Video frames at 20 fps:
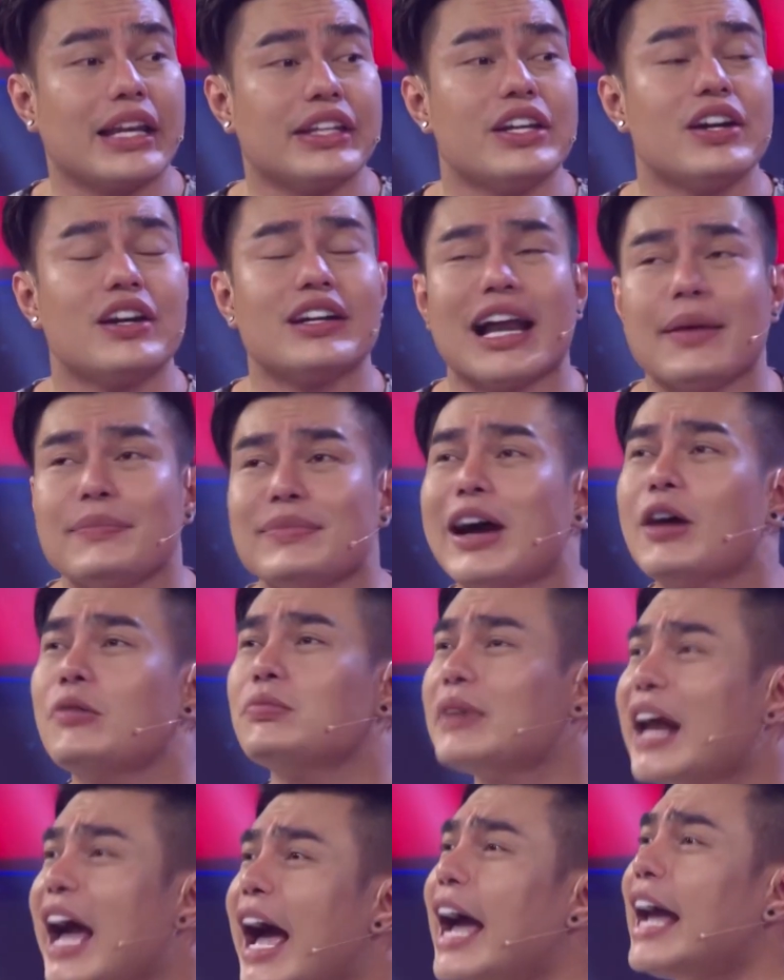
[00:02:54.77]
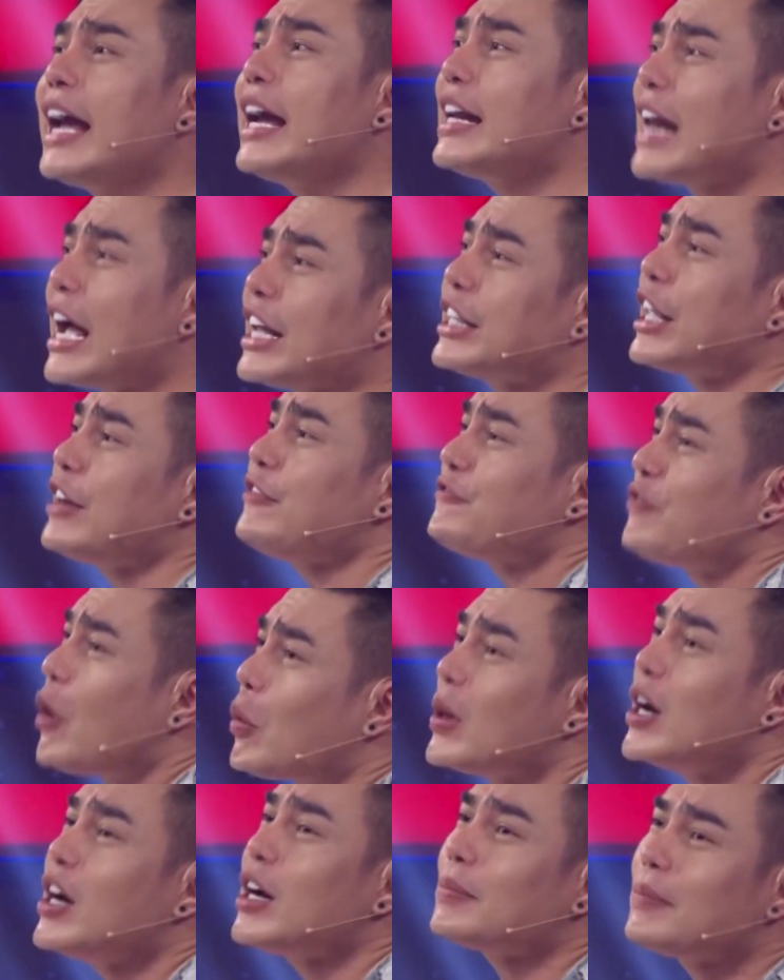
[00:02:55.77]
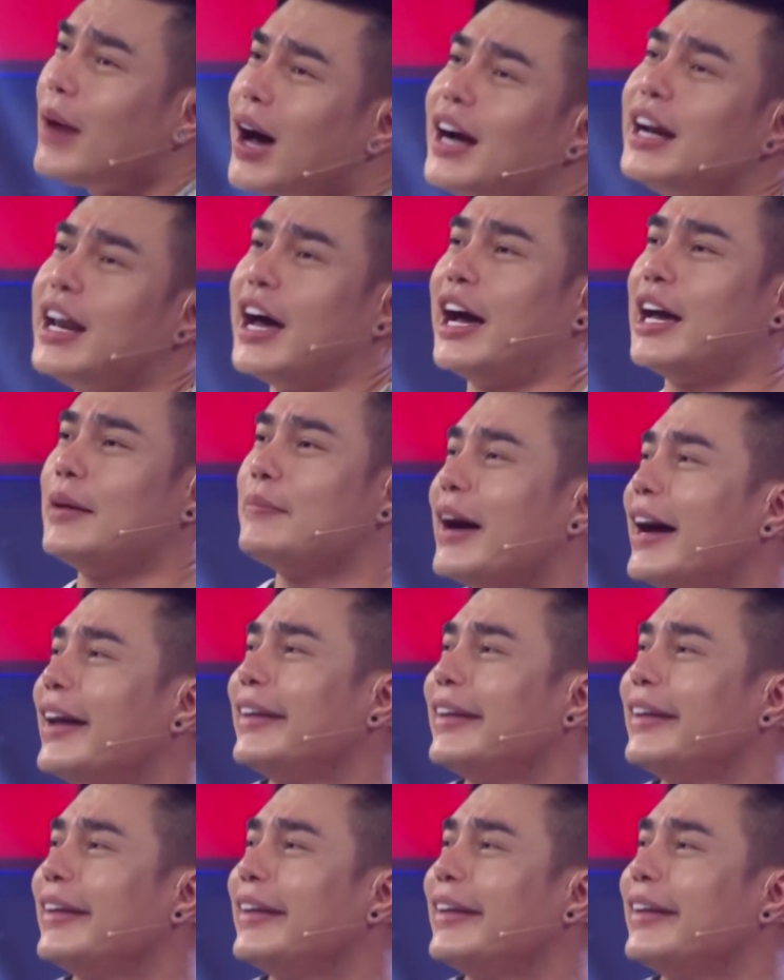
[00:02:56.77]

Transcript: anh Dương Lâm Đồng Nai đã chinh phục ước mơ đời